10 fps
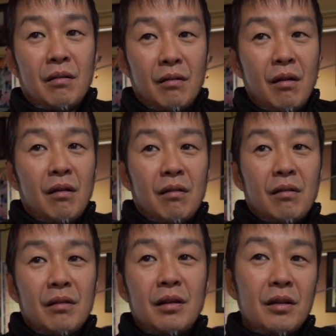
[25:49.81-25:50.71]
ね
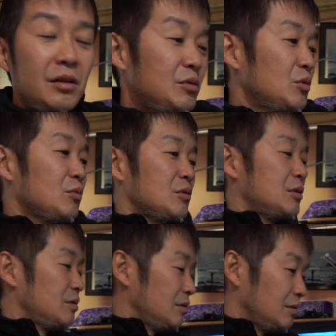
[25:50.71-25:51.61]
値段ちょっと
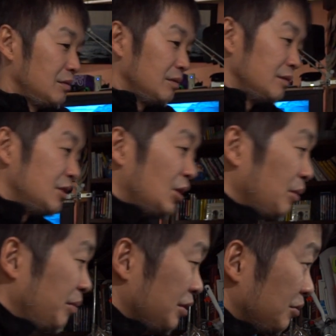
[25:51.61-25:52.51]
調
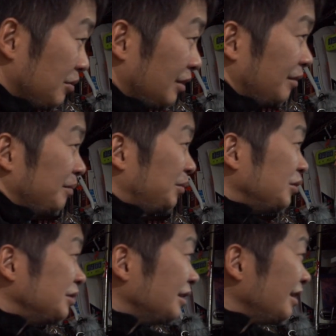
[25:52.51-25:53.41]
べましょうか
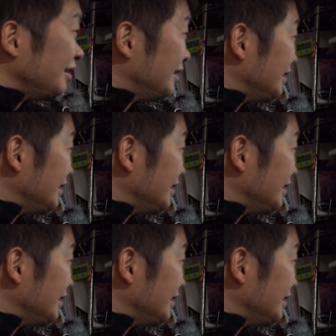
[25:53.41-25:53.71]
僕が